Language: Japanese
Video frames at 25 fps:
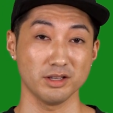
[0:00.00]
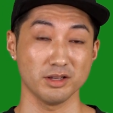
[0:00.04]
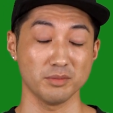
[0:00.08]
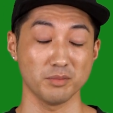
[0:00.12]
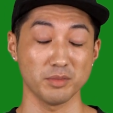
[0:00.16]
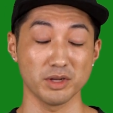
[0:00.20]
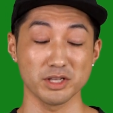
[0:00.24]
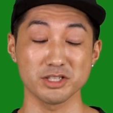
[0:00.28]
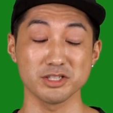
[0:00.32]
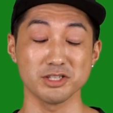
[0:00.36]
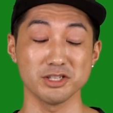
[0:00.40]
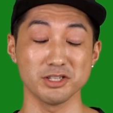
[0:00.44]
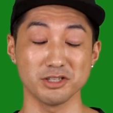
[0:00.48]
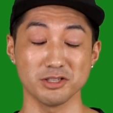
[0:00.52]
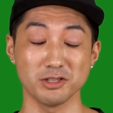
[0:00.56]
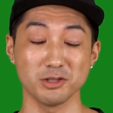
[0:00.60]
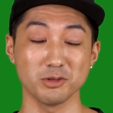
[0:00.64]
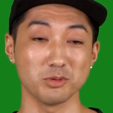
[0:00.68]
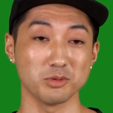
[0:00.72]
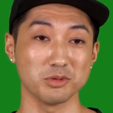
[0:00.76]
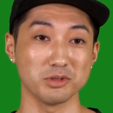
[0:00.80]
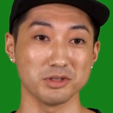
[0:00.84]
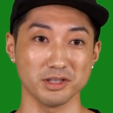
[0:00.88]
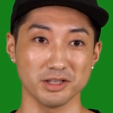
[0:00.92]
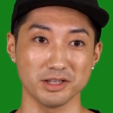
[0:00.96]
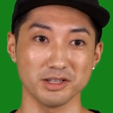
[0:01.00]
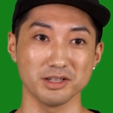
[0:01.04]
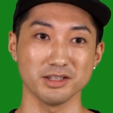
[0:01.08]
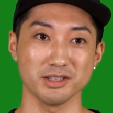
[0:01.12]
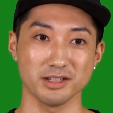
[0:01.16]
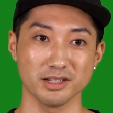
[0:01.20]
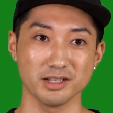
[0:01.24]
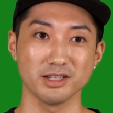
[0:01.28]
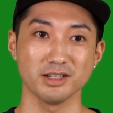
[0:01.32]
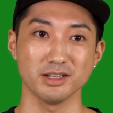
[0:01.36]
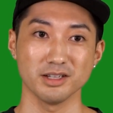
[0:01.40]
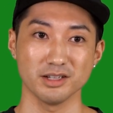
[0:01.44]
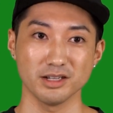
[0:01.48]
街っていうんで
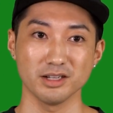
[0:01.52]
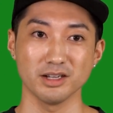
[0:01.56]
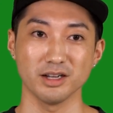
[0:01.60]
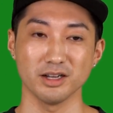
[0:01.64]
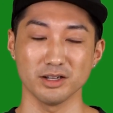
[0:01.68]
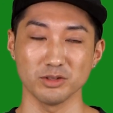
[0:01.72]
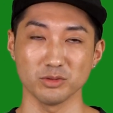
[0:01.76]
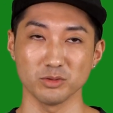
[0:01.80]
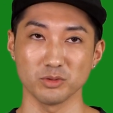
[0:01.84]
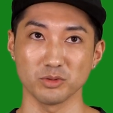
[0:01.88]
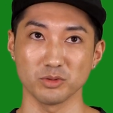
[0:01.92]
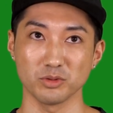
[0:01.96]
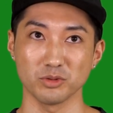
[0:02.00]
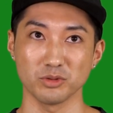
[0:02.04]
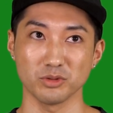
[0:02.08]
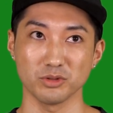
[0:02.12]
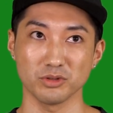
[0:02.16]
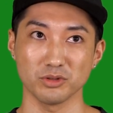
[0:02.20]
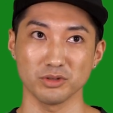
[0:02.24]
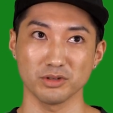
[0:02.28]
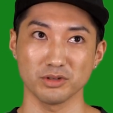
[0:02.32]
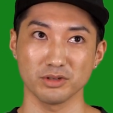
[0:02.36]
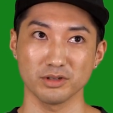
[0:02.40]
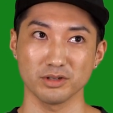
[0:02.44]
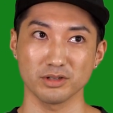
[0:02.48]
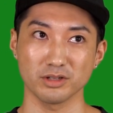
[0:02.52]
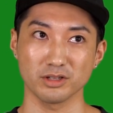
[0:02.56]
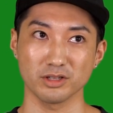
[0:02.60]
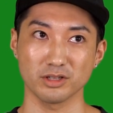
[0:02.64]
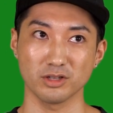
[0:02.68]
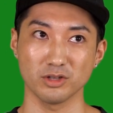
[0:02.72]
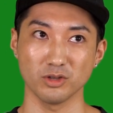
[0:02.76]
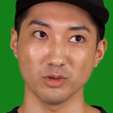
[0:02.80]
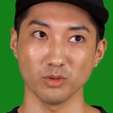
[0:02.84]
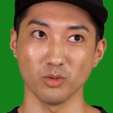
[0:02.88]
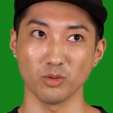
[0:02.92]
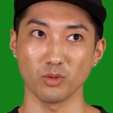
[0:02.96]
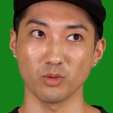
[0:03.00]
あの
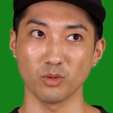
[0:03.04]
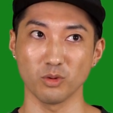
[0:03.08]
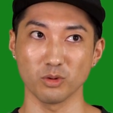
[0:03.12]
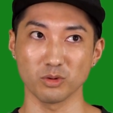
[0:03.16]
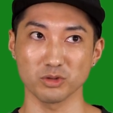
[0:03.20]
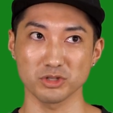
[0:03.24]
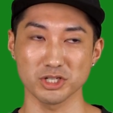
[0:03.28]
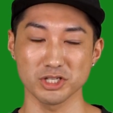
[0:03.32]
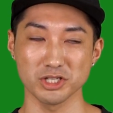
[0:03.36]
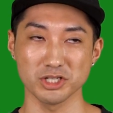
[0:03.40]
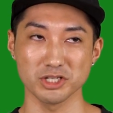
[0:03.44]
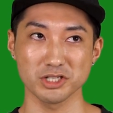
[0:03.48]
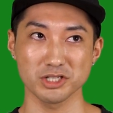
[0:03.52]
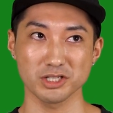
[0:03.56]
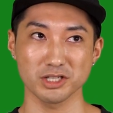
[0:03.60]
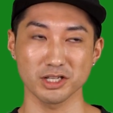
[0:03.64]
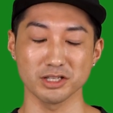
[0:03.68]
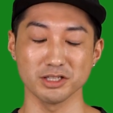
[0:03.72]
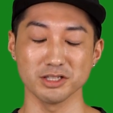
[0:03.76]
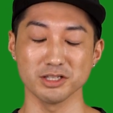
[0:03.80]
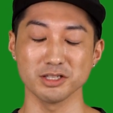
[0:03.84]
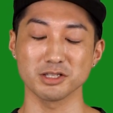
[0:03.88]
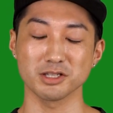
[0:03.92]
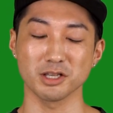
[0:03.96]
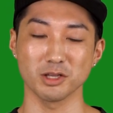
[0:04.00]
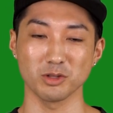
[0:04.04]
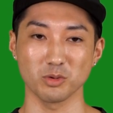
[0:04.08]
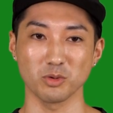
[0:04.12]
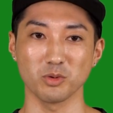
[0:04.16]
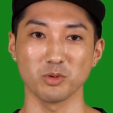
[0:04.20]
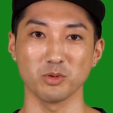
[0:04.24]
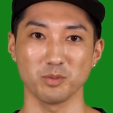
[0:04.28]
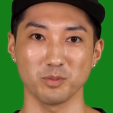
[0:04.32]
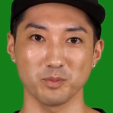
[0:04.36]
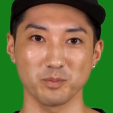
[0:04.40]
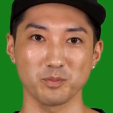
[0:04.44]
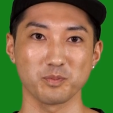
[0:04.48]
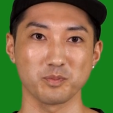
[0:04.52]
気温更新したんですけ
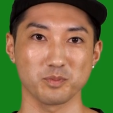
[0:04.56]
ど